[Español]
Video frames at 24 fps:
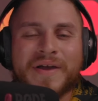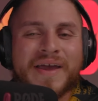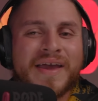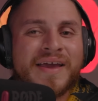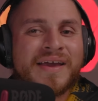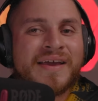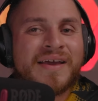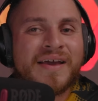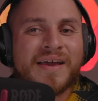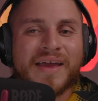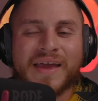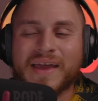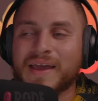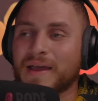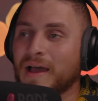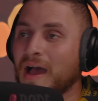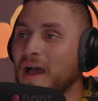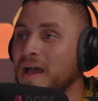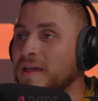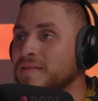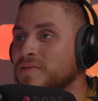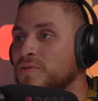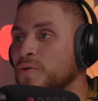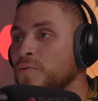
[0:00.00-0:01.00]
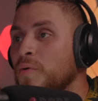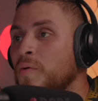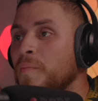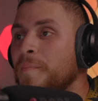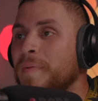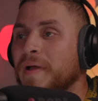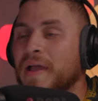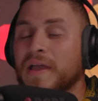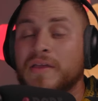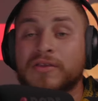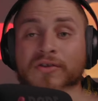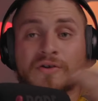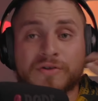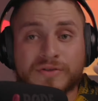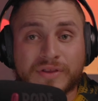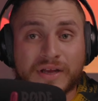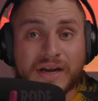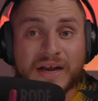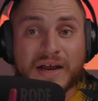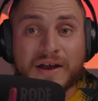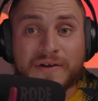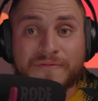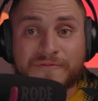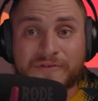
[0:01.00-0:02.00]
ven, eh, ah, tuvo un pequeño
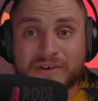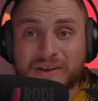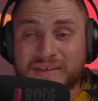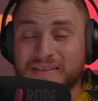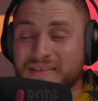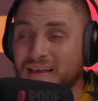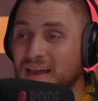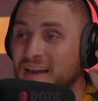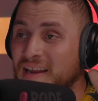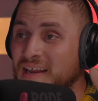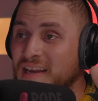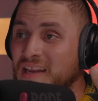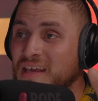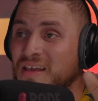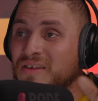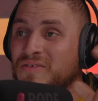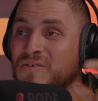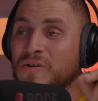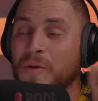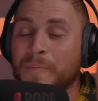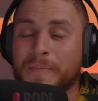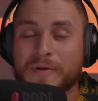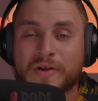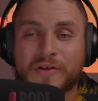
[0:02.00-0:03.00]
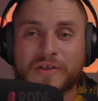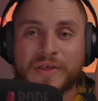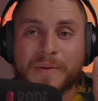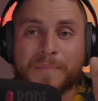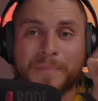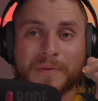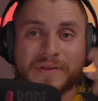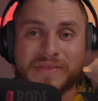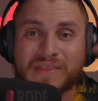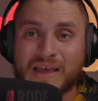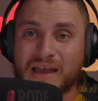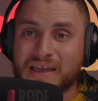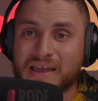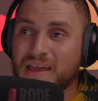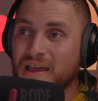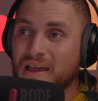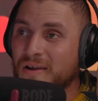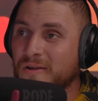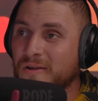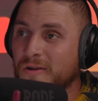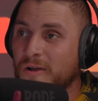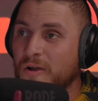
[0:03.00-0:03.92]
trigger freeze al inicio, pero después de ahí él